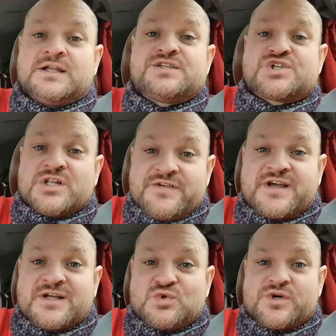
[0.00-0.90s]
Человек,
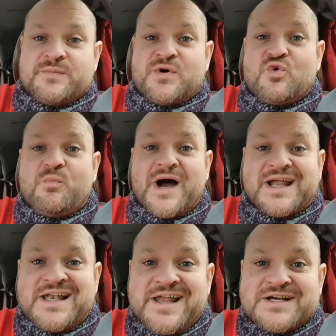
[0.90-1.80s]
который
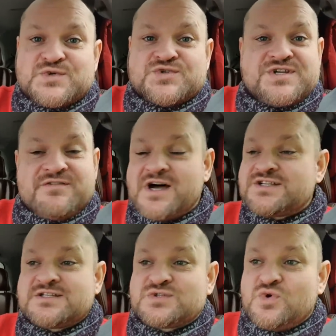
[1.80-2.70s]
покупает Lexus,
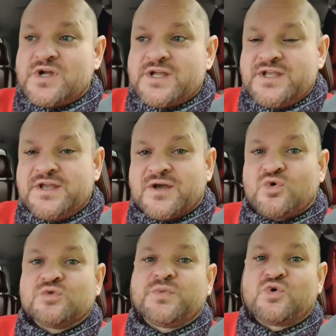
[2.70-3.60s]
неважно за сколько денег
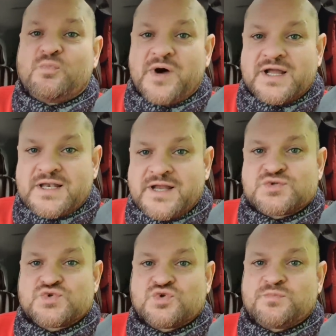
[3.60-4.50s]
он покупает
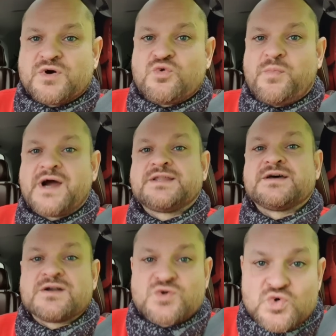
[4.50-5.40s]
Lexus, он покупает
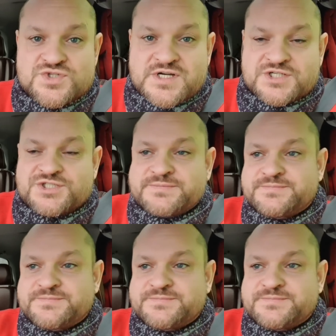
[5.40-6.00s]
роскошь.